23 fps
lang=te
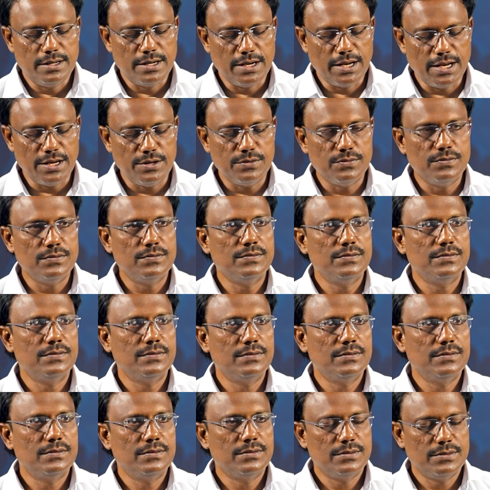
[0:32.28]
నేను
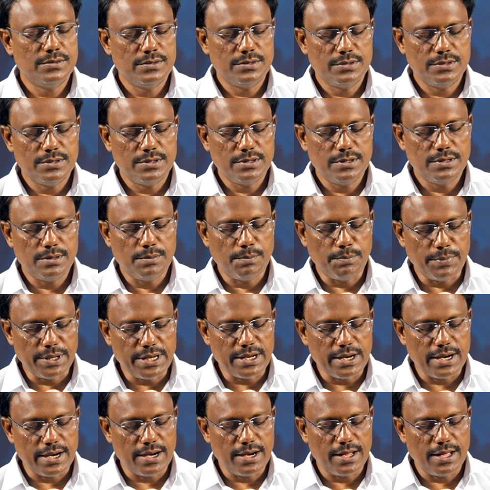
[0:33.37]
మీ
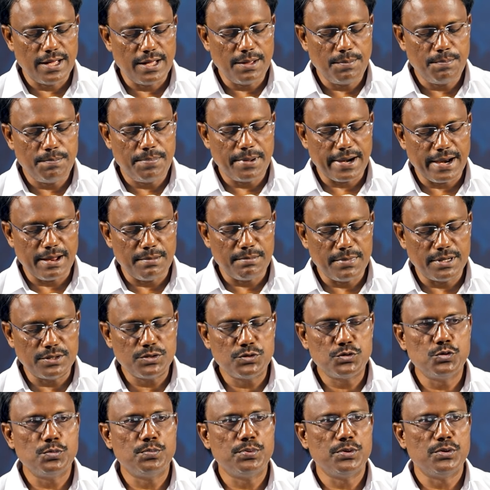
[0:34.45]
ఎడల ప్రేమ
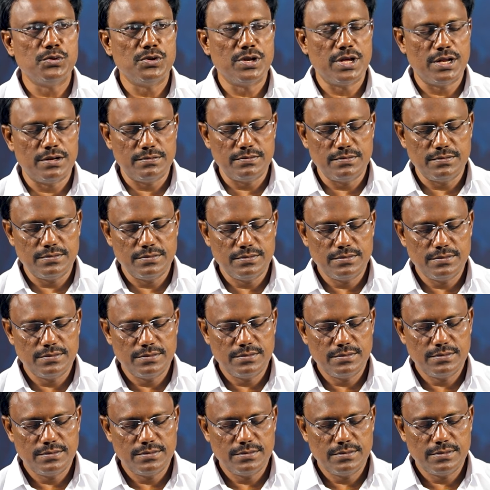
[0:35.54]
చూపి ఉన్నాను
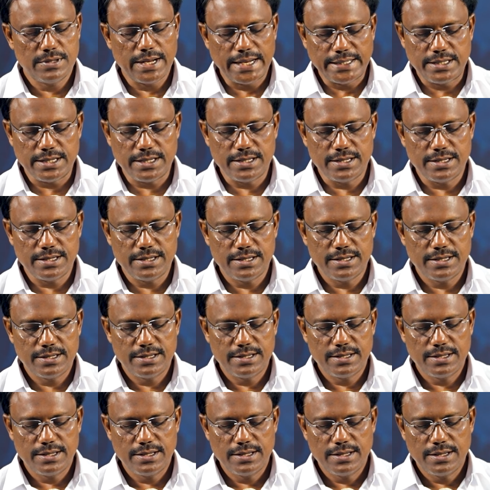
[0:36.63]
అయితే
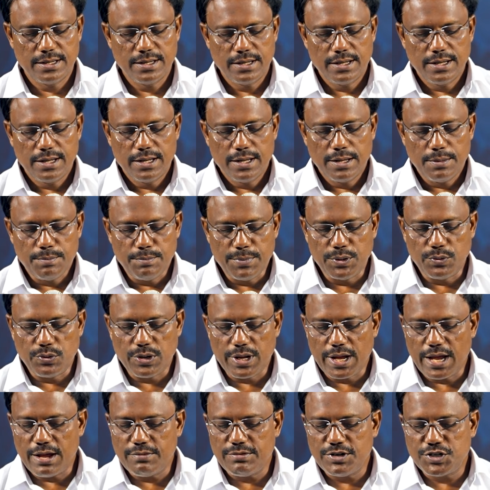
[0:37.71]
మీరు
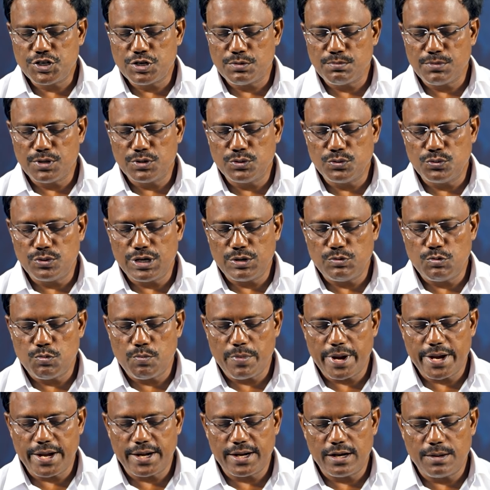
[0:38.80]
ఏ విషయం విషయమందు నీవు
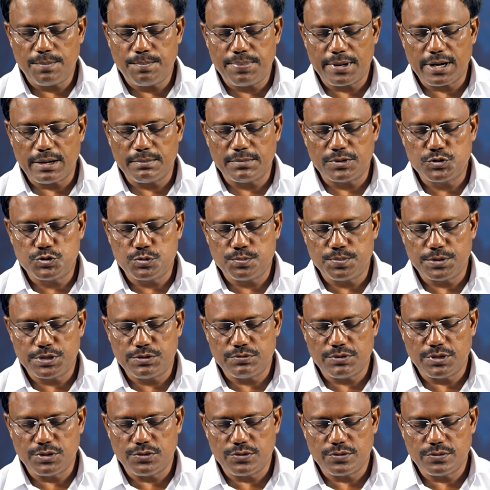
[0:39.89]
మా ఎడల ప్రేమ చూపితూ
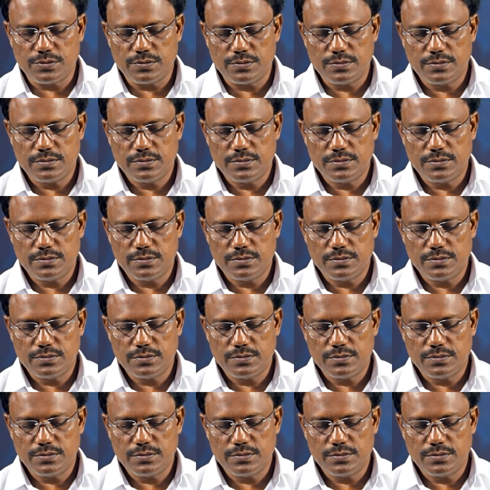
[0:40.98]
అందురు